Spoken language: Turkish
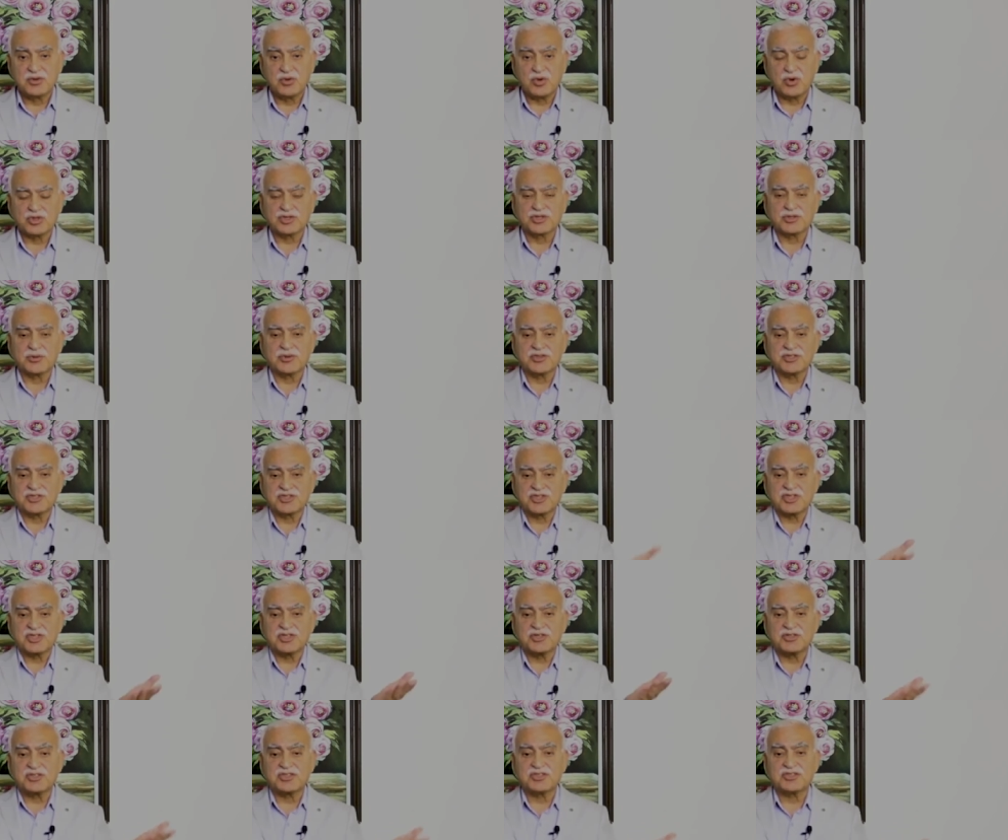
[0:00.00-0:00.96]
O zaman
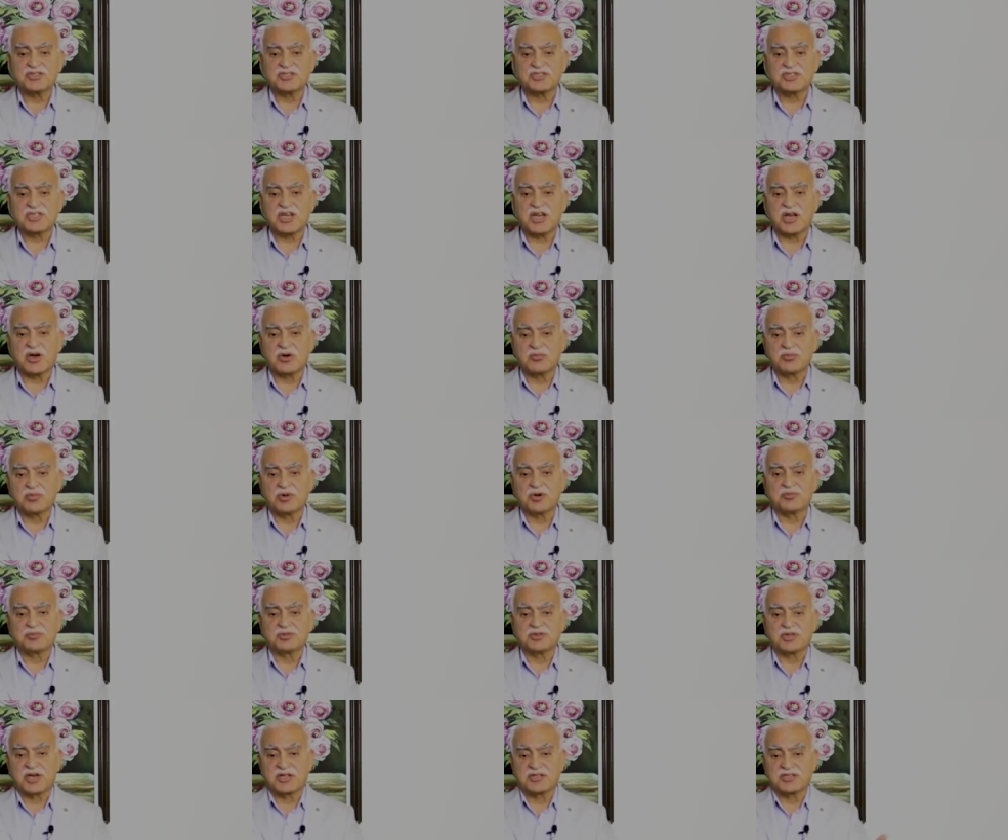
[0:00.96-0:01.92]
çık selam
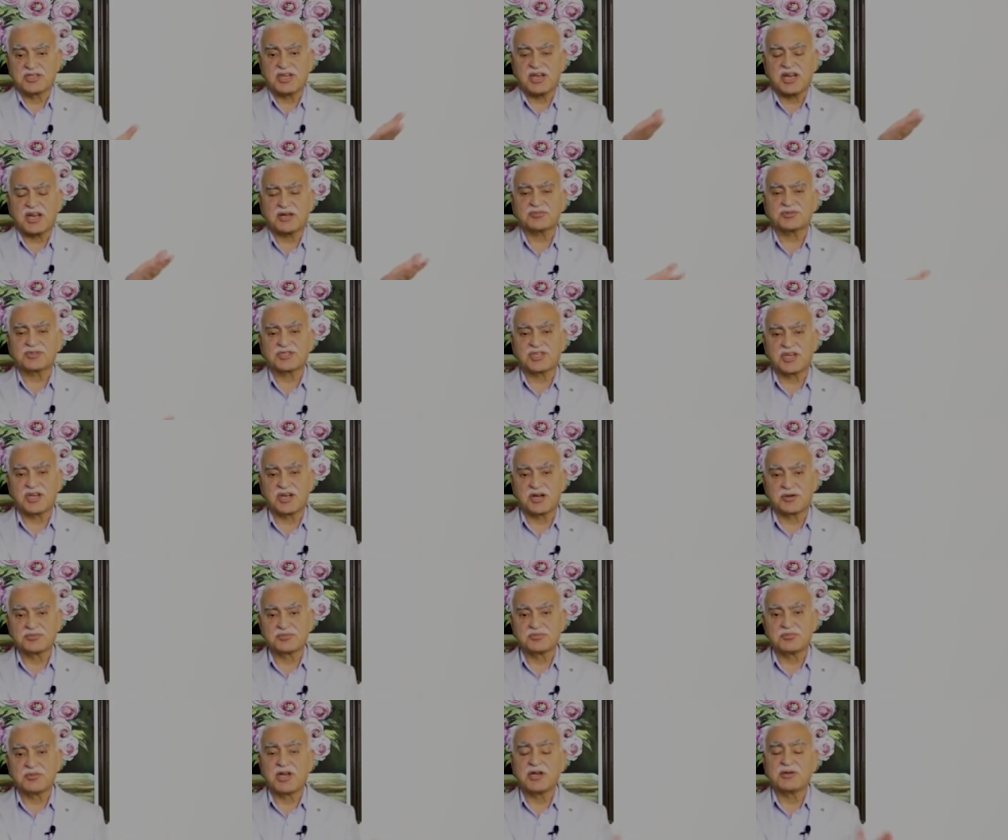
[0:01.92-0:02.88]
bu bir adayla hepsi
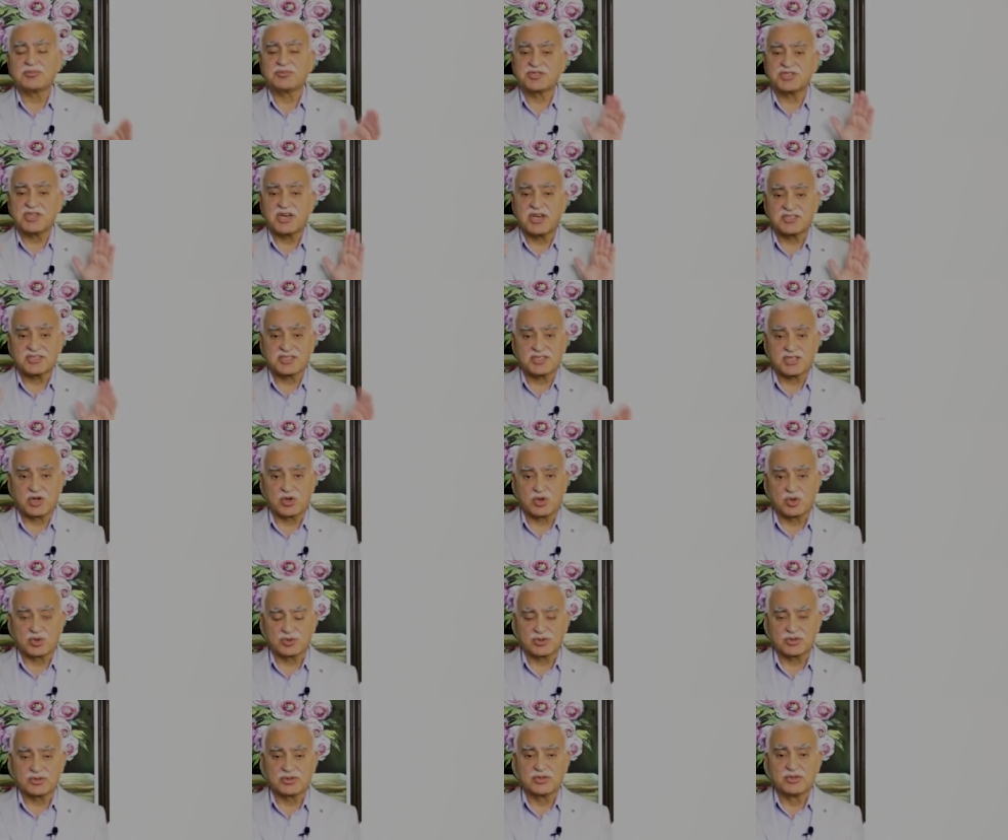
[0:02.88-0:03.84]
harap. Böyle bir şey asla
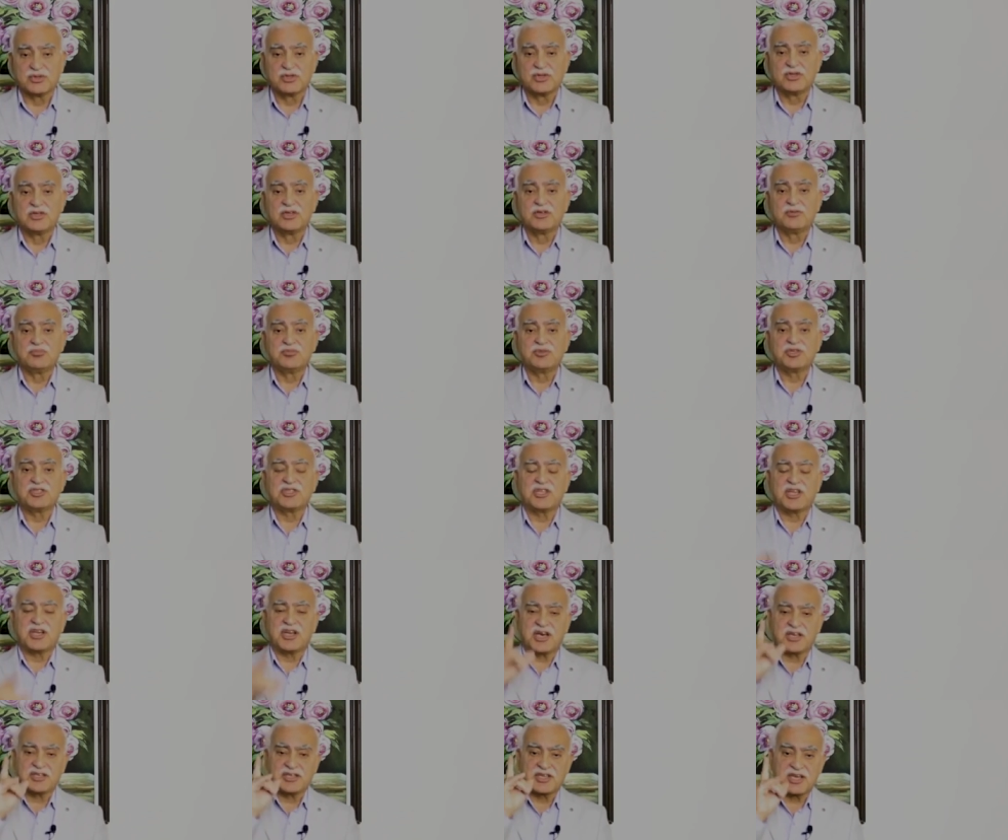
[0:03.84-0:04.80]
yoktu. Bir
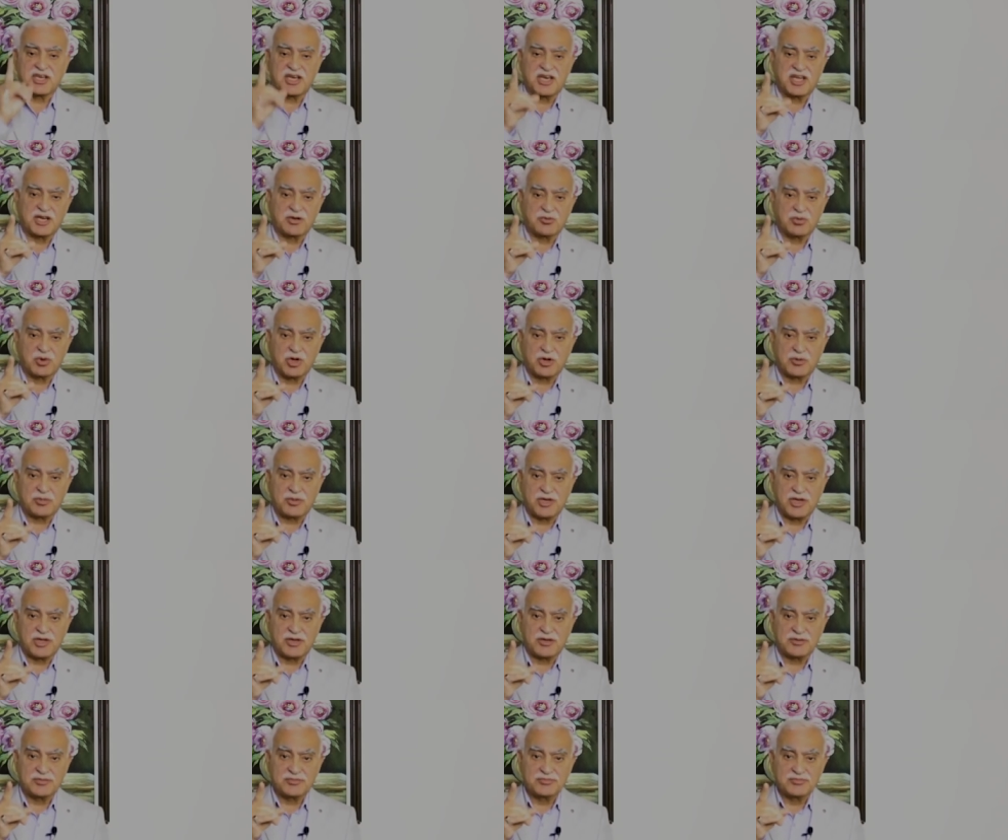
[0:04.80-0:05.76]
tane aday harap
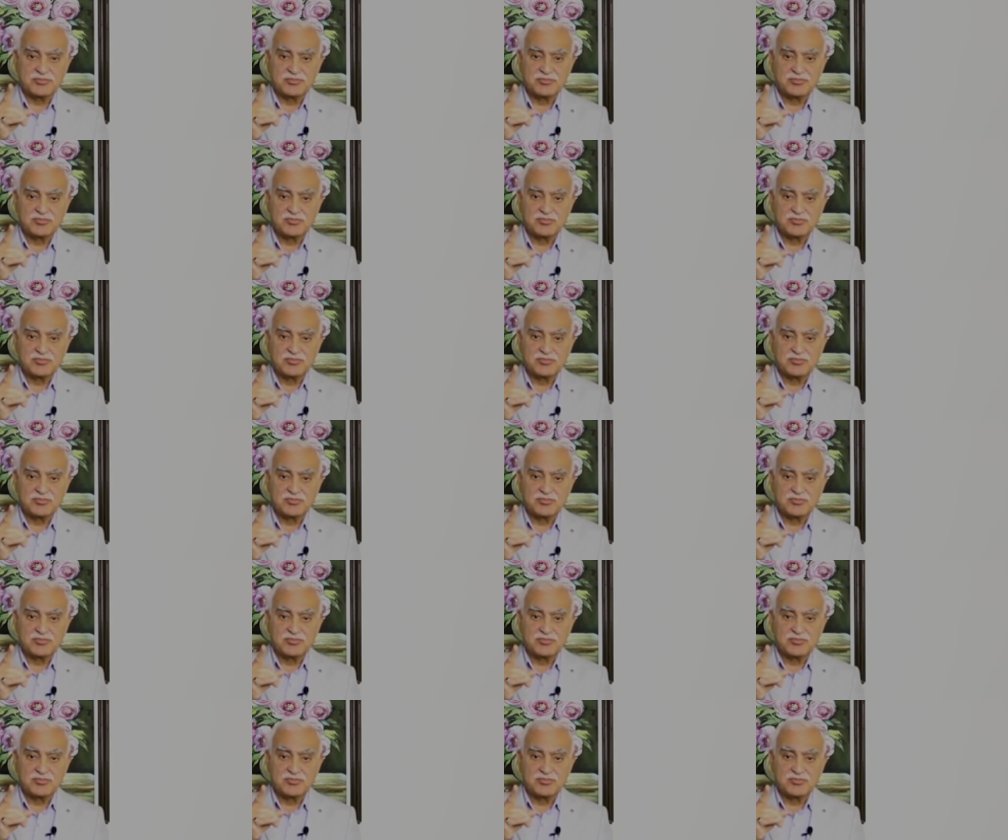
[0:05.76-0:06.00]
olabilir.